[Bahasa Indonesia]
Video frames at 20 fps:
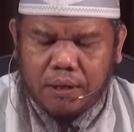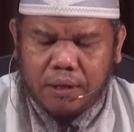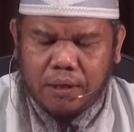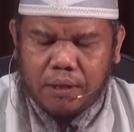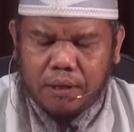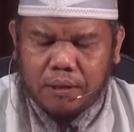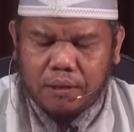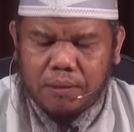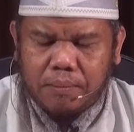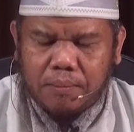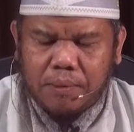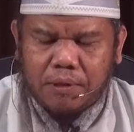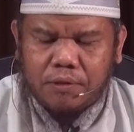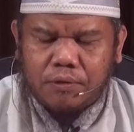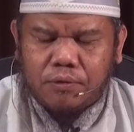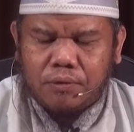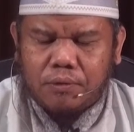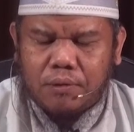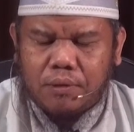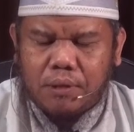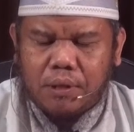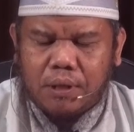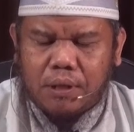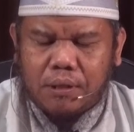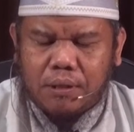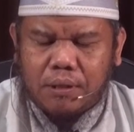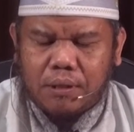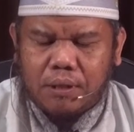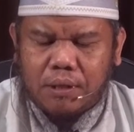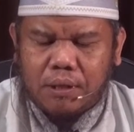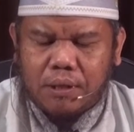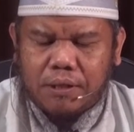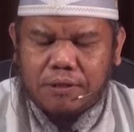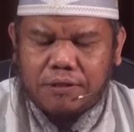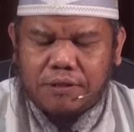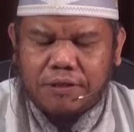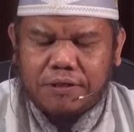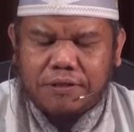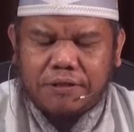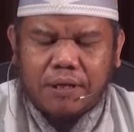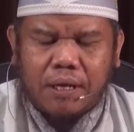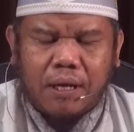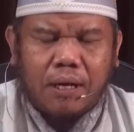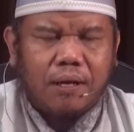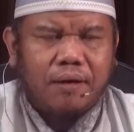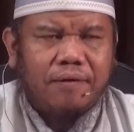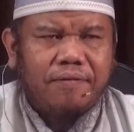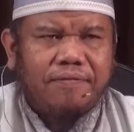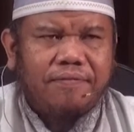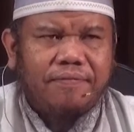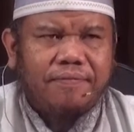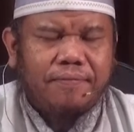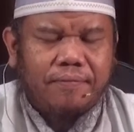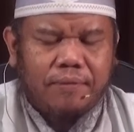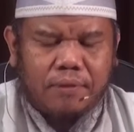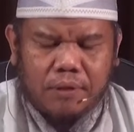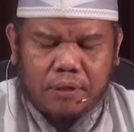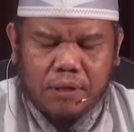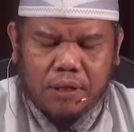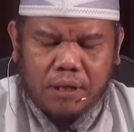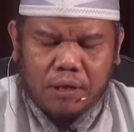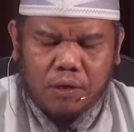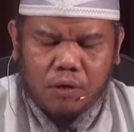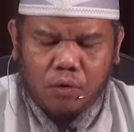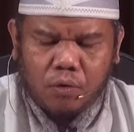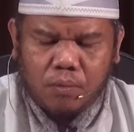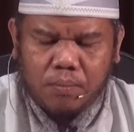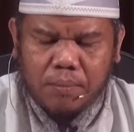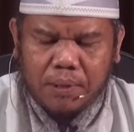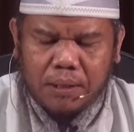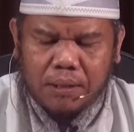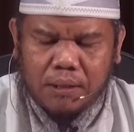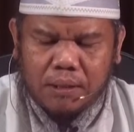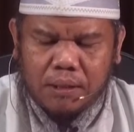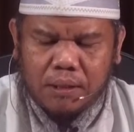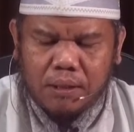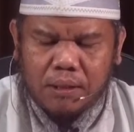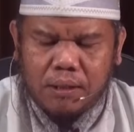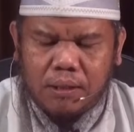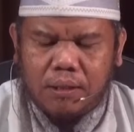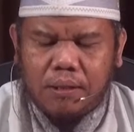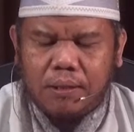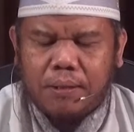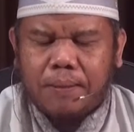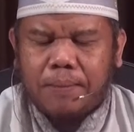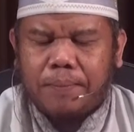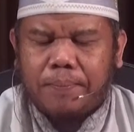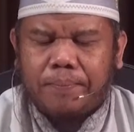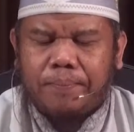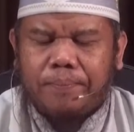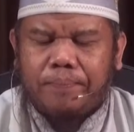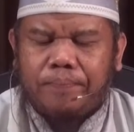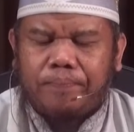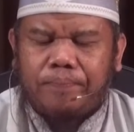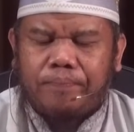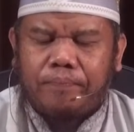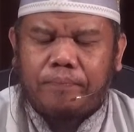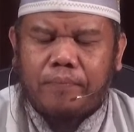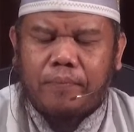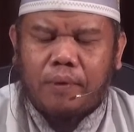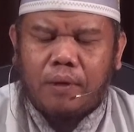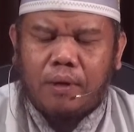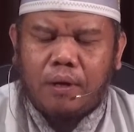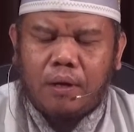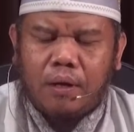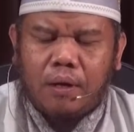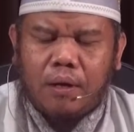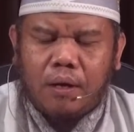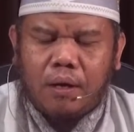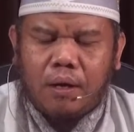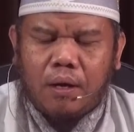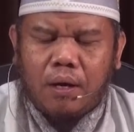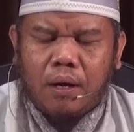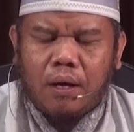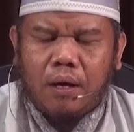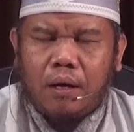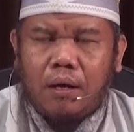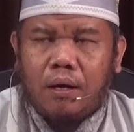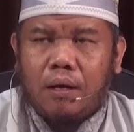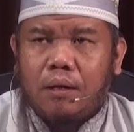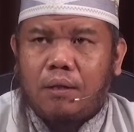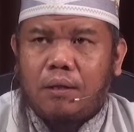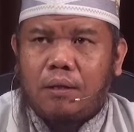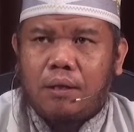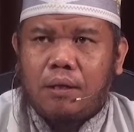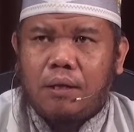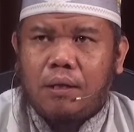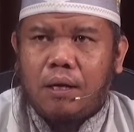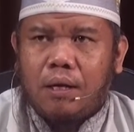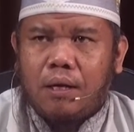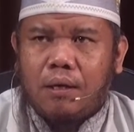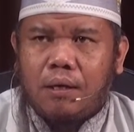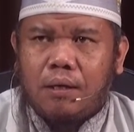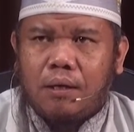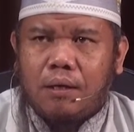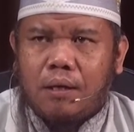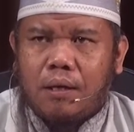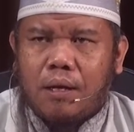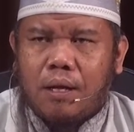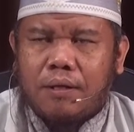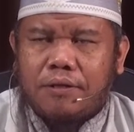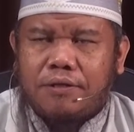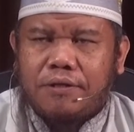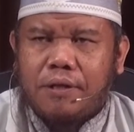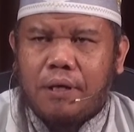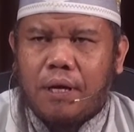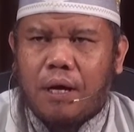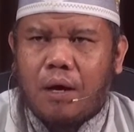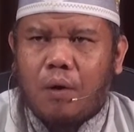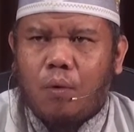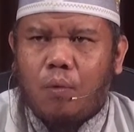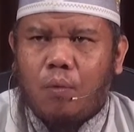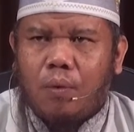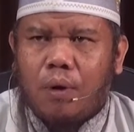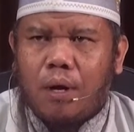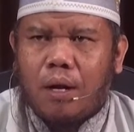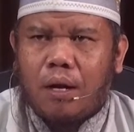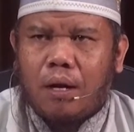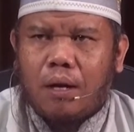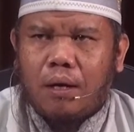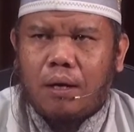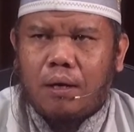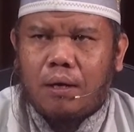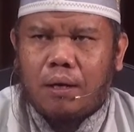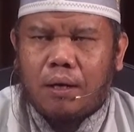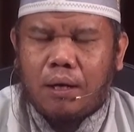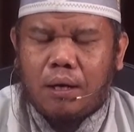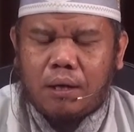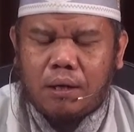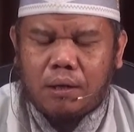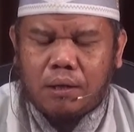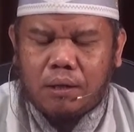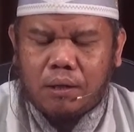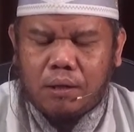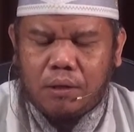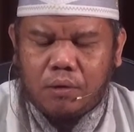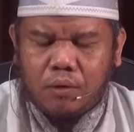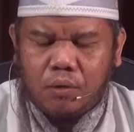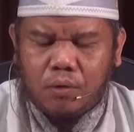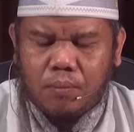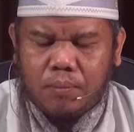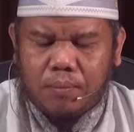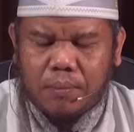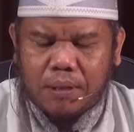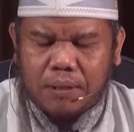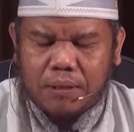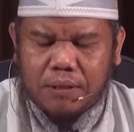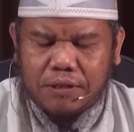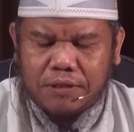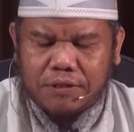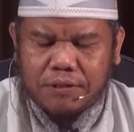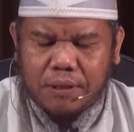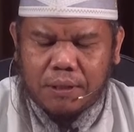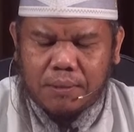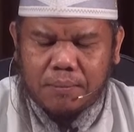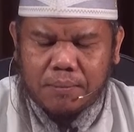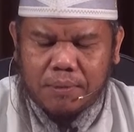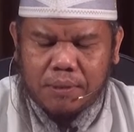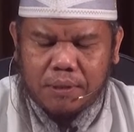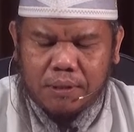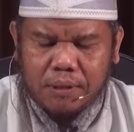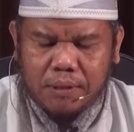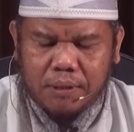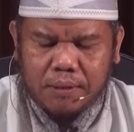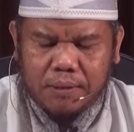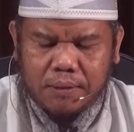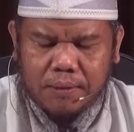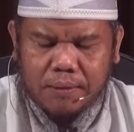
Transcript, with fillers: Yang dimaksud dengan generasi salaf dari umat ini adalah tiga generasi awal dari umat Islam ini.